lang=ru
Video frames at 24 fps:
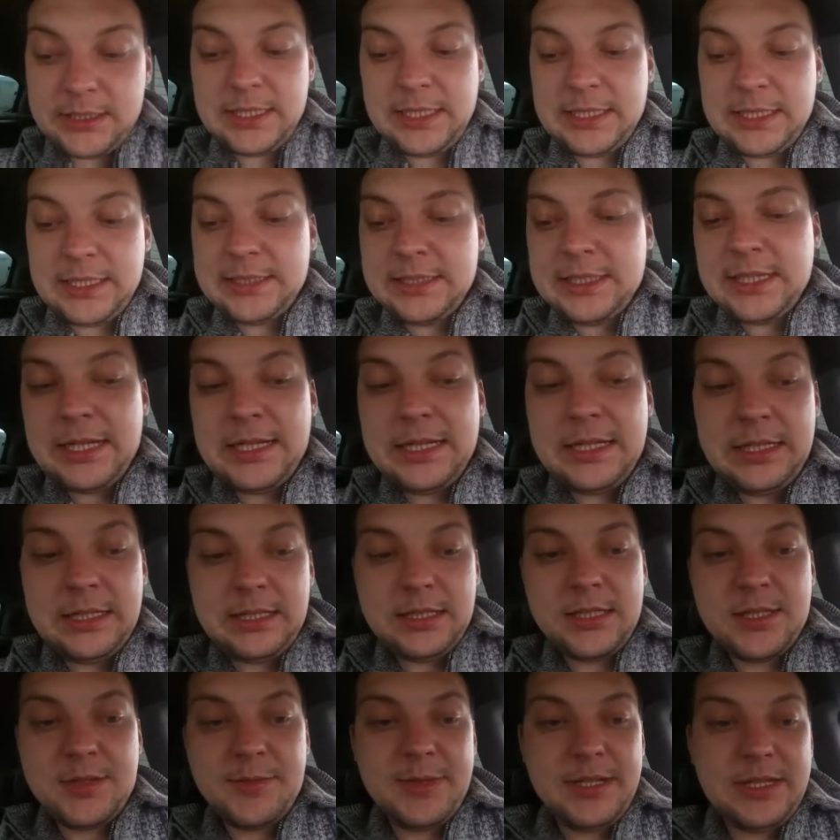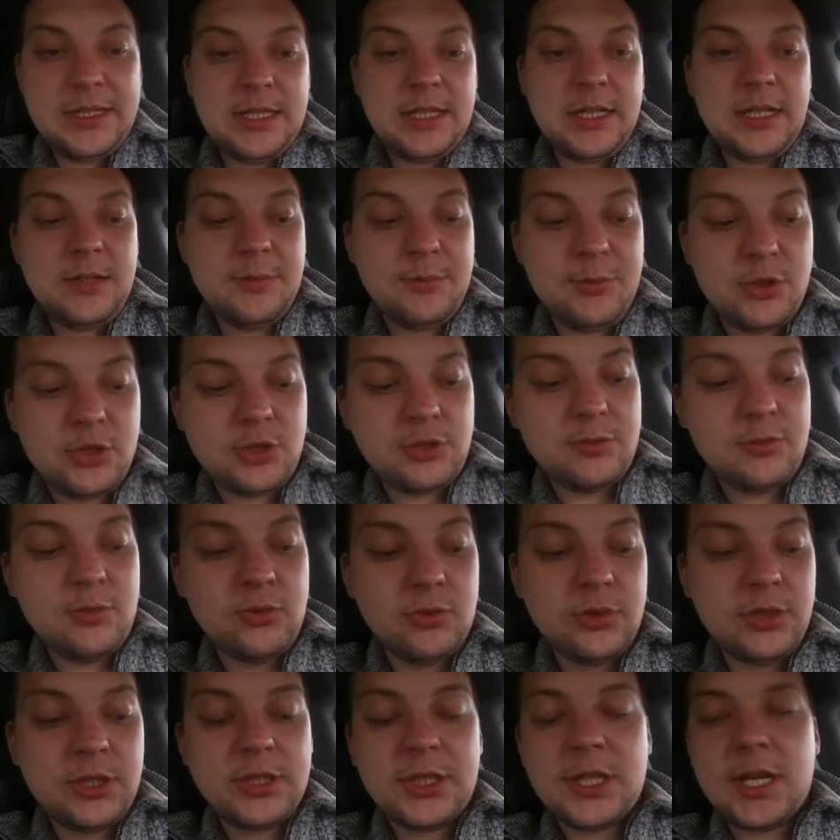и так далее, смотрели,
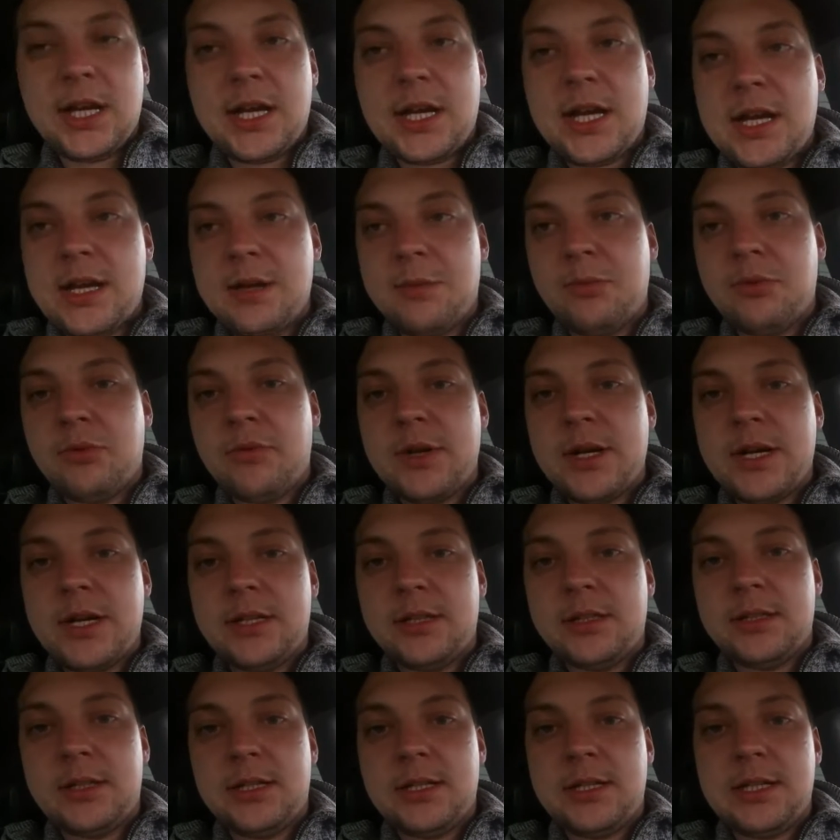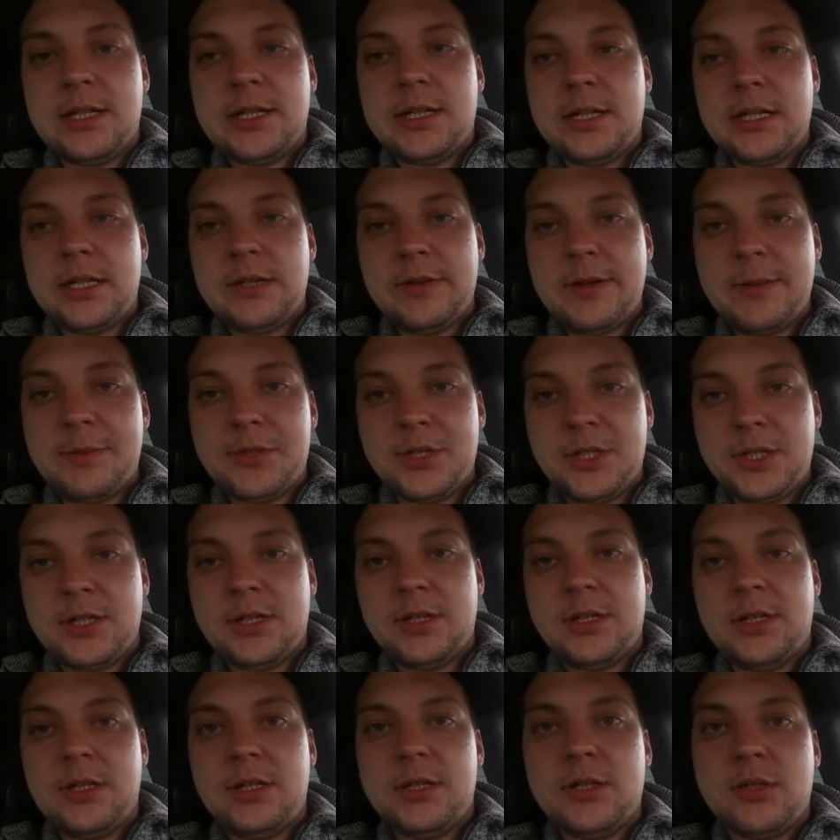почему у них такая бывает а,
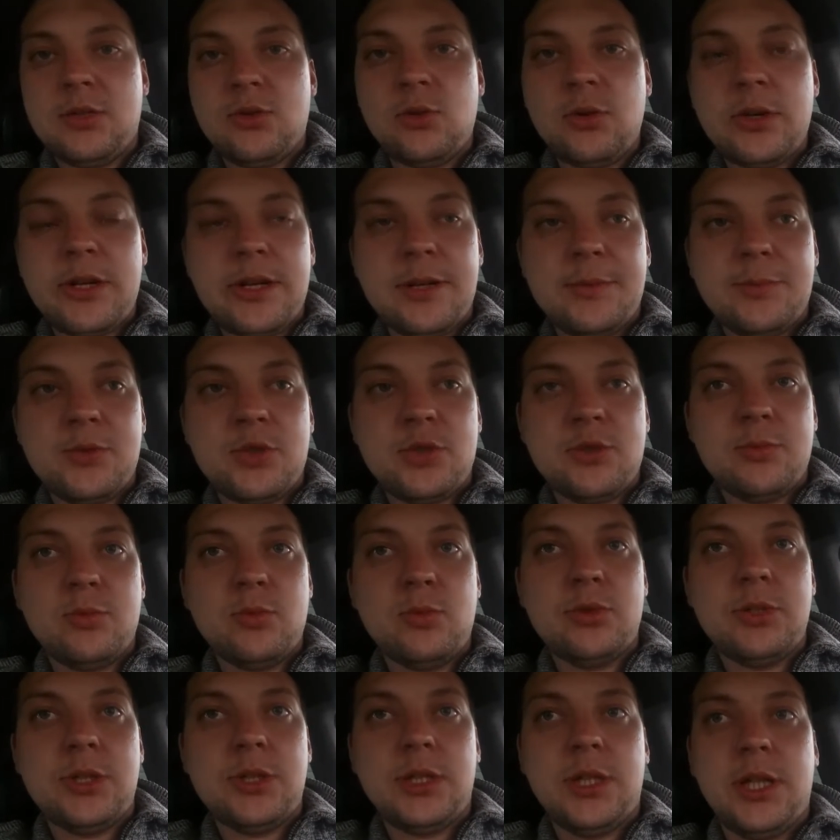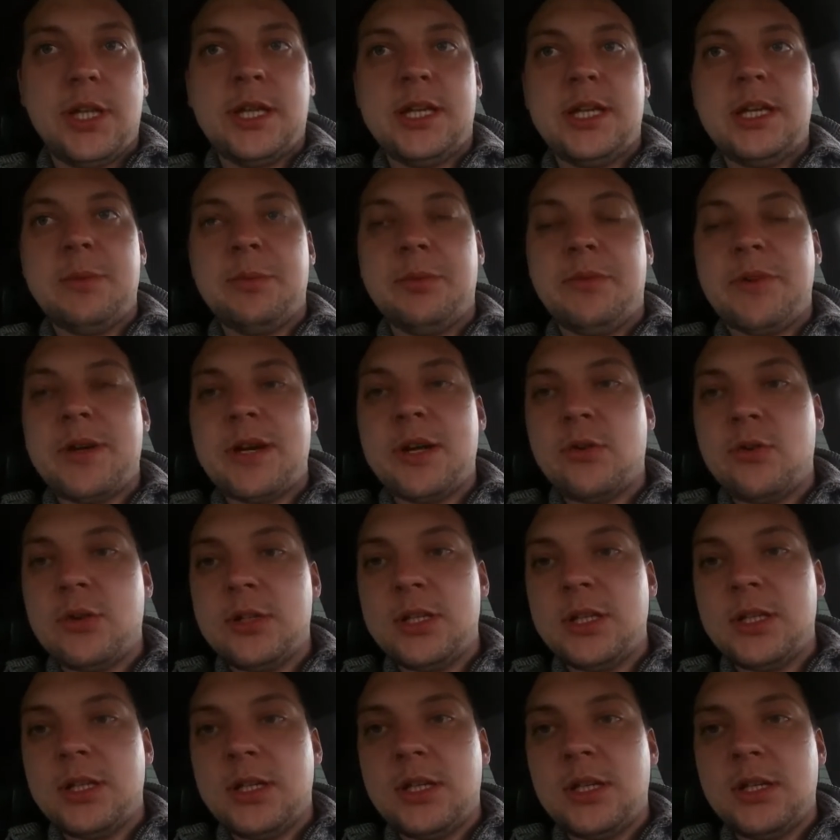вообще история, почему у них такие
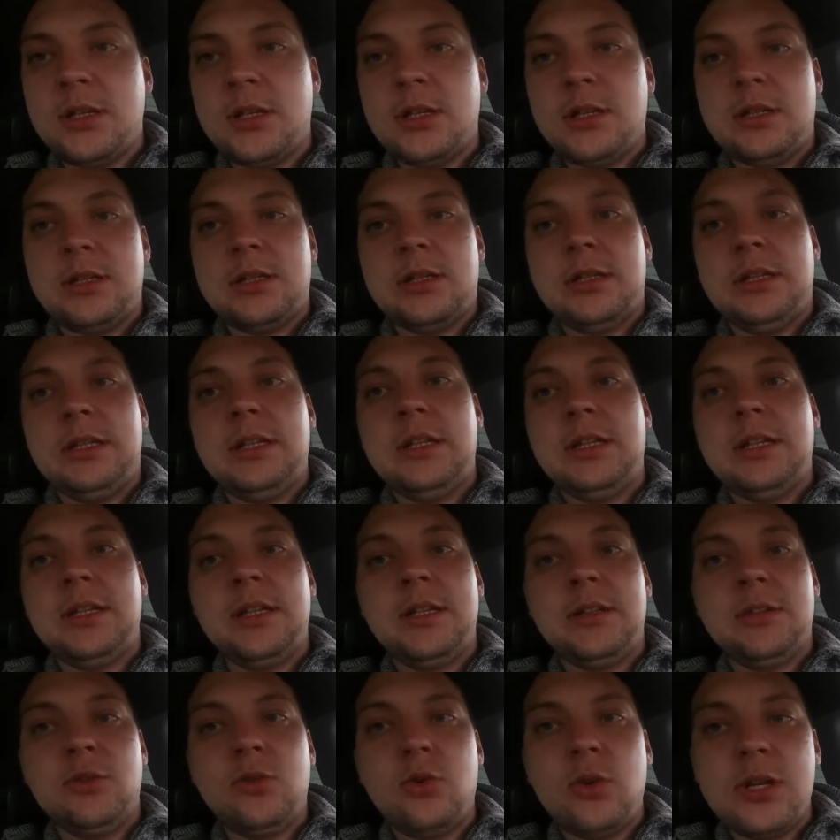поворотники, это не на,